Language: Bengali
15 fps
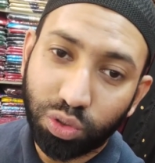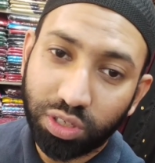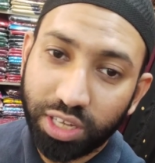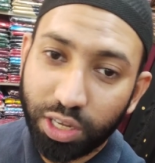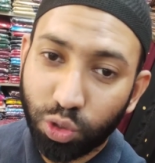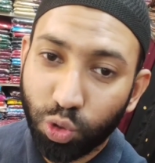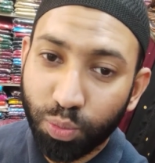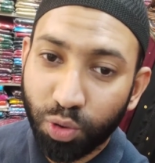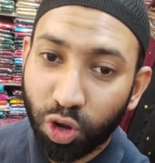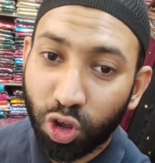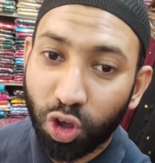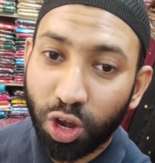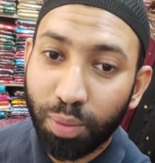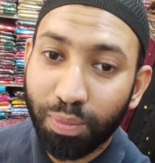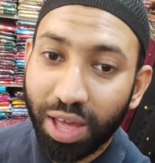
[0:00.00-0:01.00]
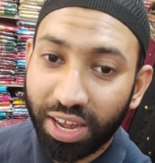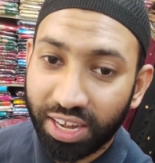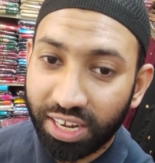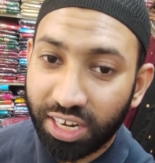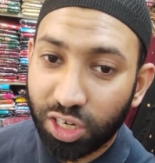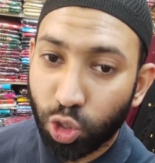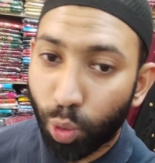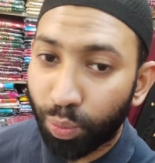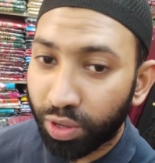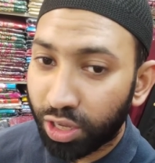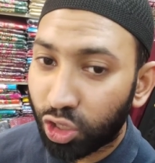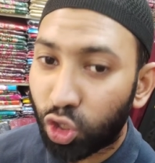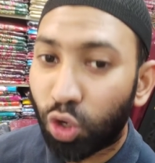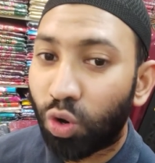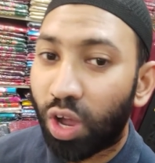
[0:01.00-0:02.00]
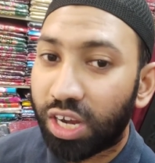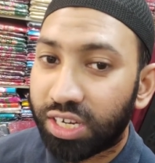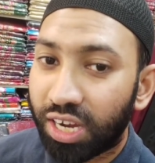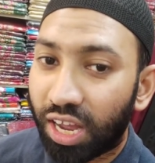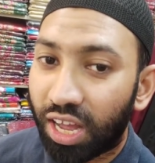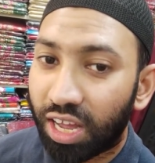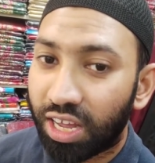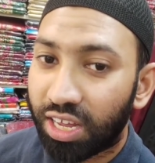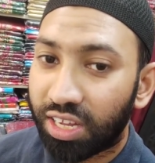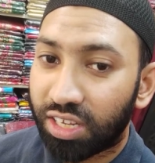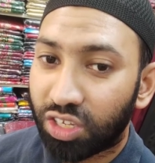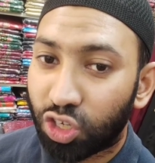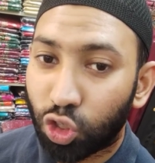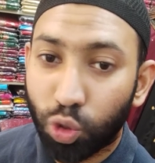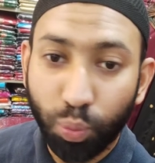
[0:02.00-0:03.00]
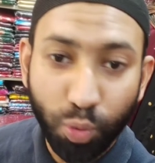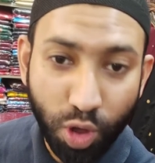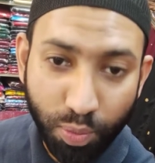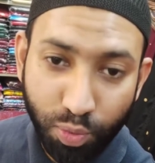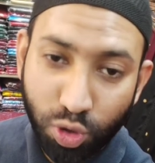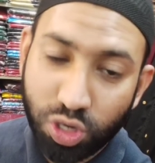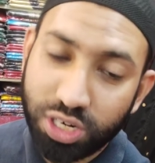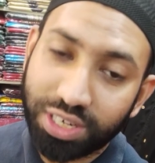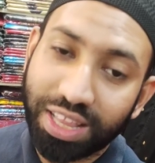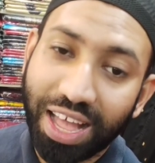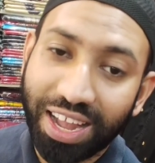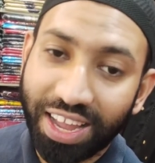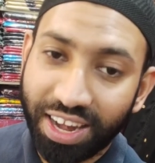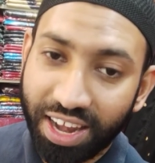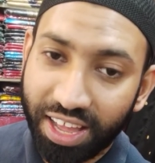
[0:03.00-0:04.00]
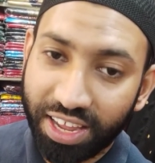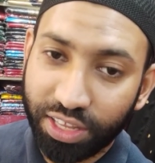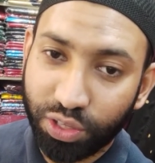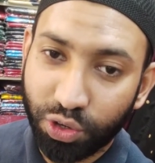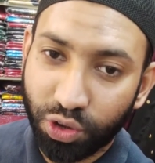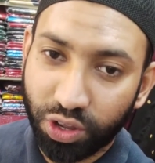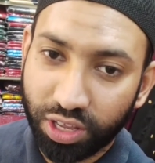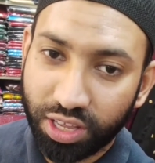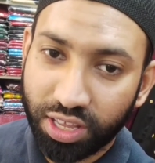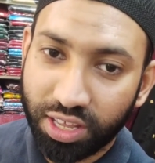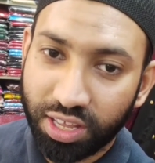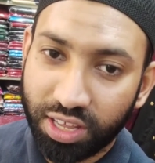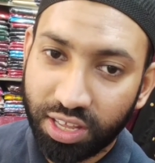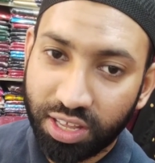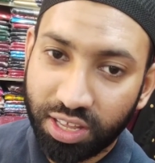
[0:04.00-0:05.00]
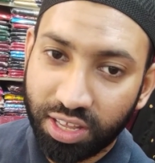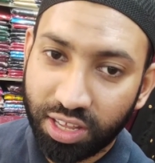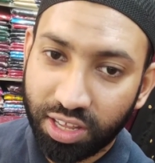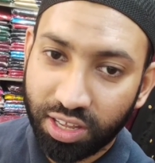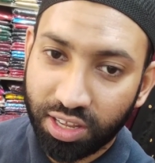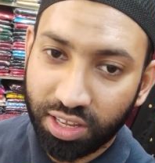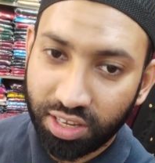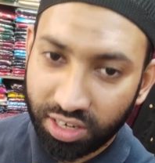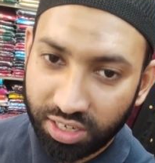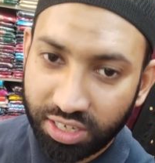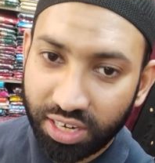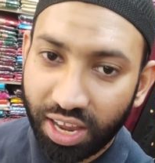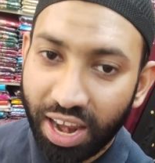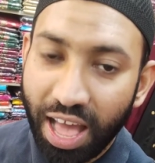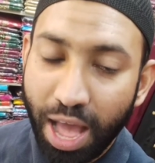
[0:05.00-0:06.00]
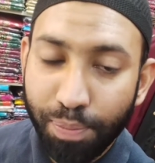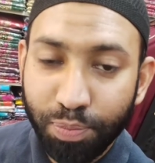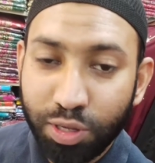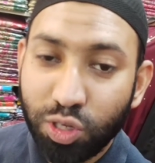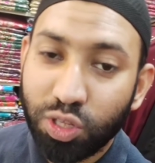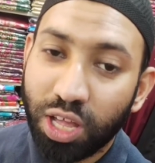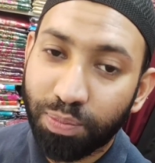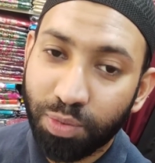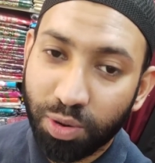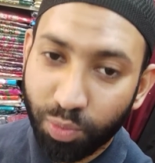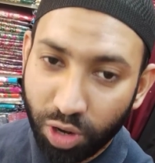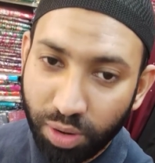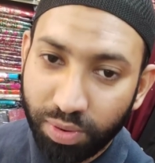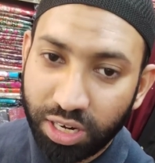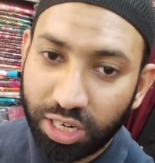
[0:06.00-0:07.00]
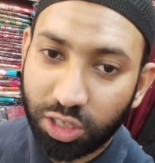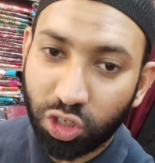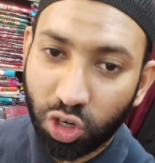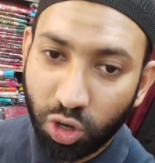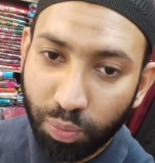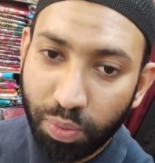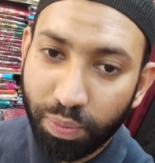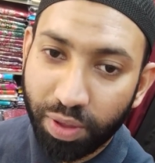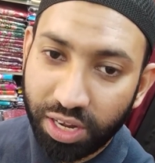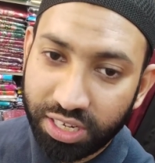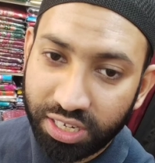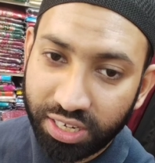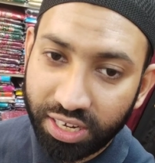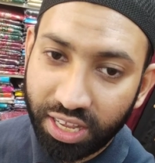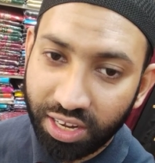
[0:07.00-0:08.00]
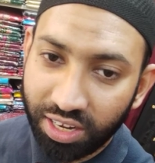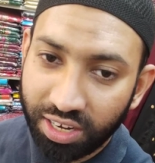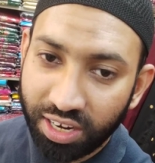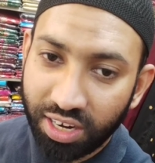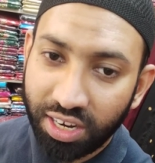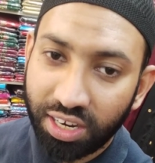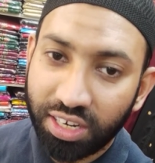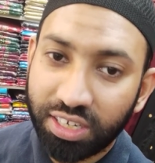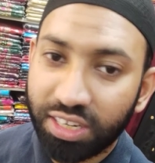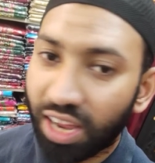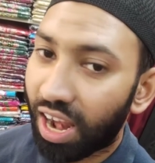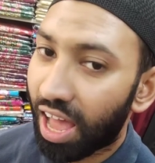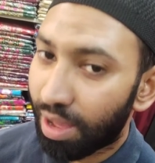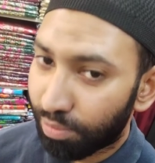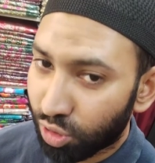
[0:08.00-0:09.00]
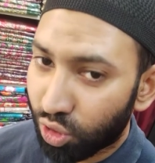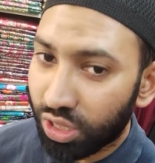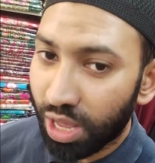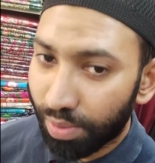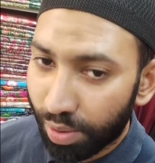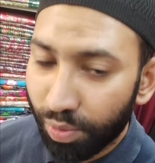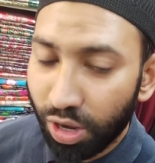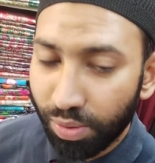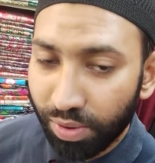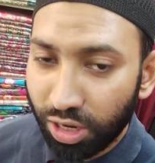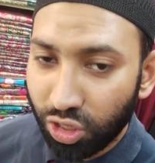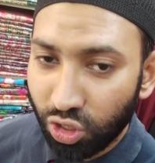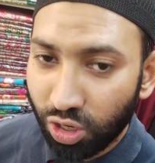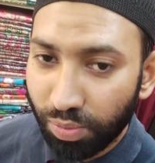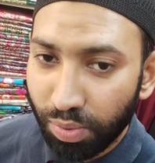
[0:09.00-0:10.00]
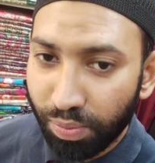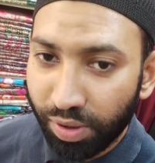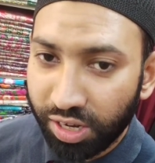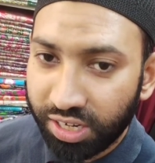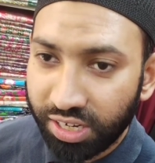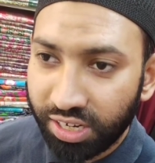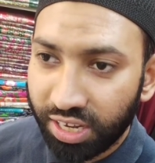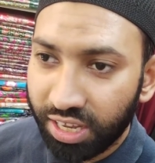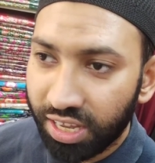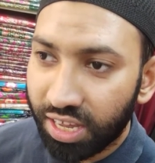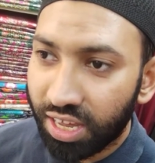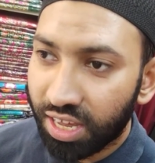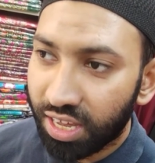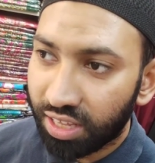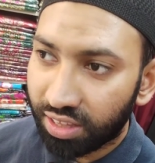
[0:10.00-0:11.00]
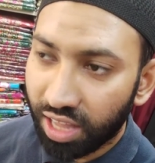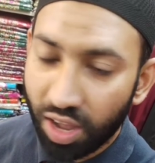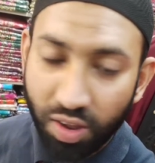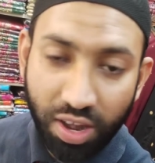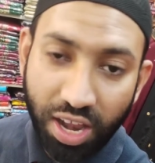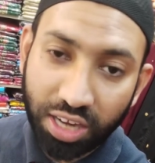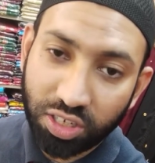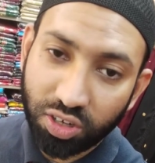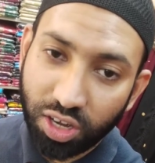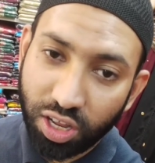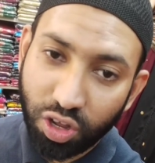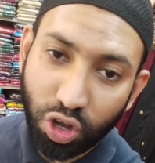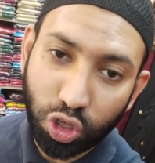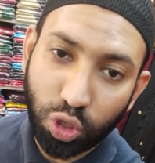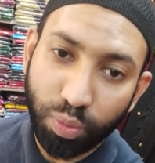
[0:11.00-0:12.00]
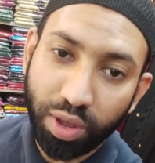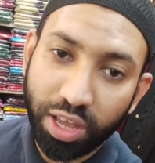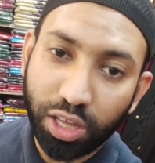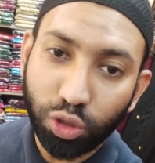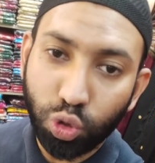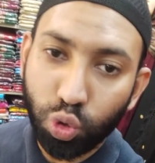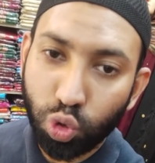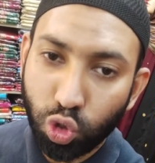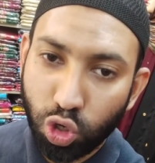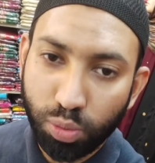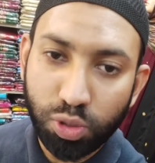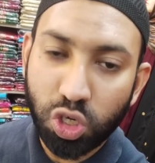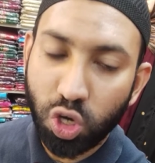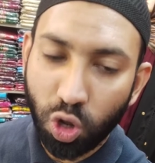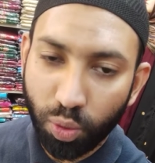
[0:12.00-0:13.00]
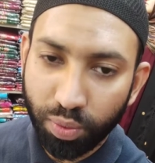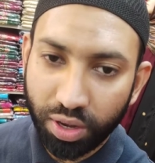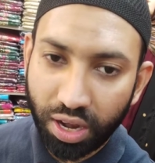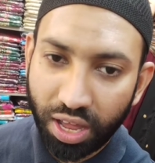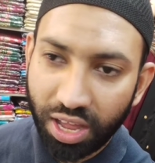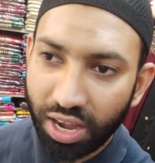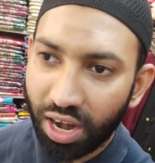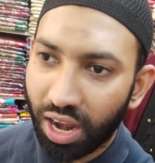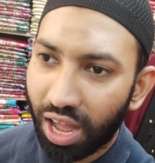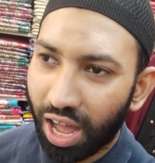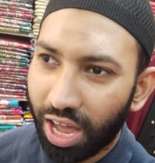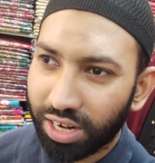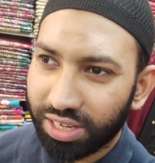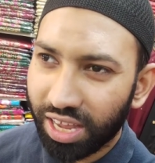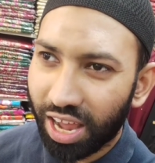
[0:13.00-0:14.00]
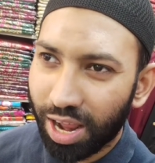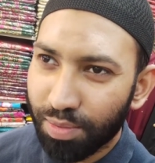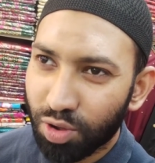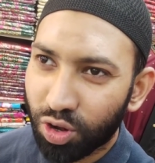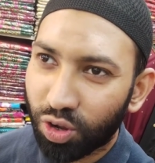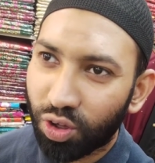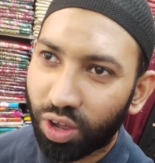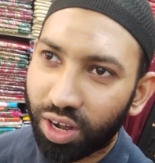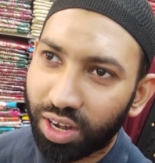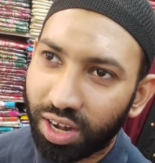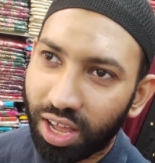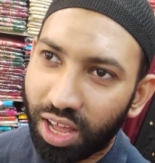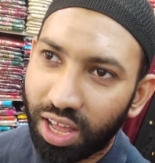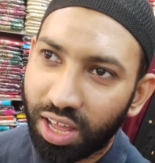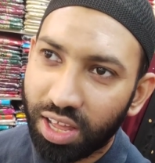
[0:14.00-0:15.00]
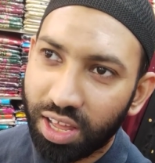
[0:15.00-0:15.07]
যেহেতু মনে করেন মার্কেটে শপিং এর জন্য আইসা যেহেতু পরপুরুষের ধাক্কা না খাইতে হয় ইনশাল্লাহ আপনি যদি আপনার পরিবারের জন্য প্রিপারেশন নেন ইনশাল্লাহ আমি যদি আমার পরিবারের জন্য প্রিপারেশন নেই তাহলে আসলে হয়তো বা এতটুক সমস্যা হবে না আর যারা মনে করেন না